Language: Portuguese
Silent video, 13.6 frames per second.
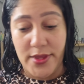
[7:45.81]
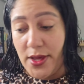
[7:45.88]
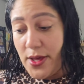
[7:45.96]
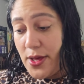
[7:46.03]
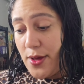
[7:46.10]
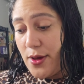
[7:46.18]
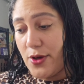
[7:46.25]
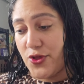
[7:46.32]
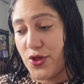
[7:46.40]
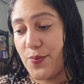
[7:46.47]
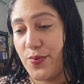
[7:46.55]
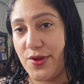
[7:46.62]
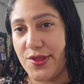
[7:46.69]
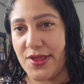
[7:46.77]

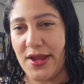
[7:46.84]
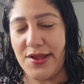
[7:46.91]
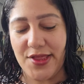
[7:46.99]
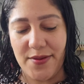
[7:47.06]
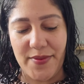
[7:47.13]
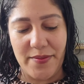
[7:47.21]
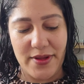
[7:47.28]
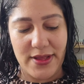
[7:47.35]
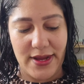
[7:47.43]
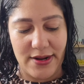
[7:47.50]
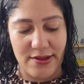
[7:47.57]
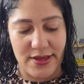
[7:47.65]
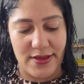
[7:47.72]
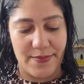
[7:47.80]
Acho que por isso que eles também
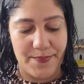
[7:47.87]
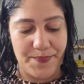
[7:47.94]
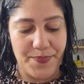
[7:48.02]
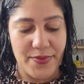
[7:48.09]
mandaram aqui.